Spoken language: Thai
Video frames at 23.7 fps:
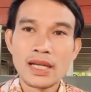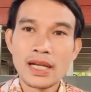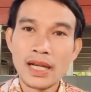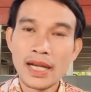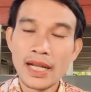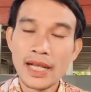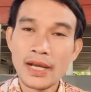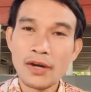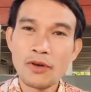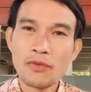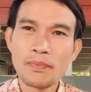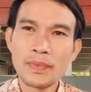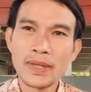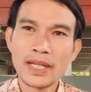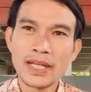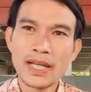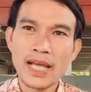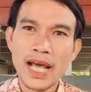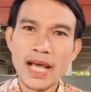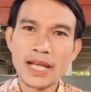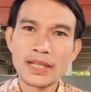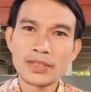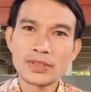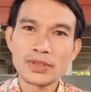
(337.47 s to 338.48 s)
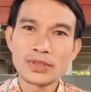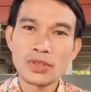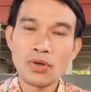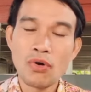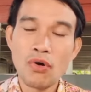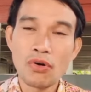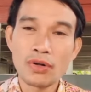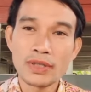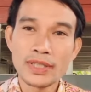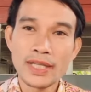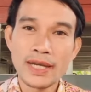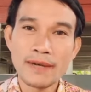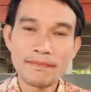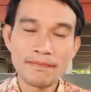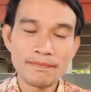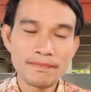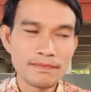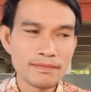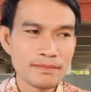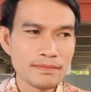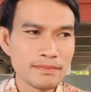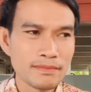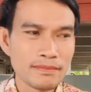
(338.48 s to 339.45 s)
แล้วเป็นการตอก
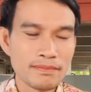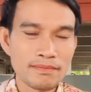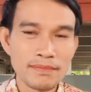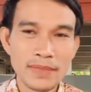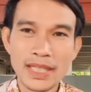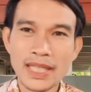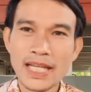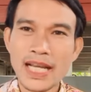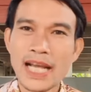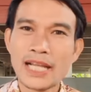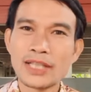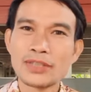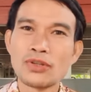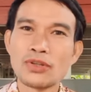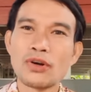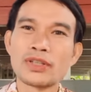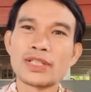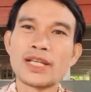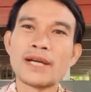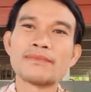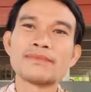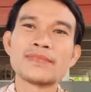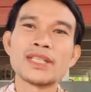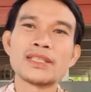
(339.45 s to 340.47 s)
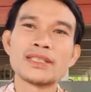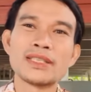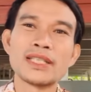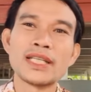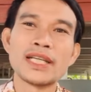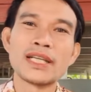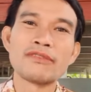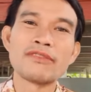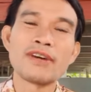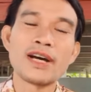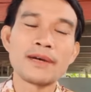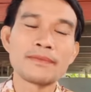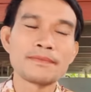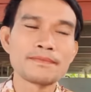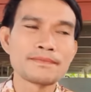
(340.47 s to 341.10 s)
ย้ำ เป็นการตอกย้ำชัดเจนว่า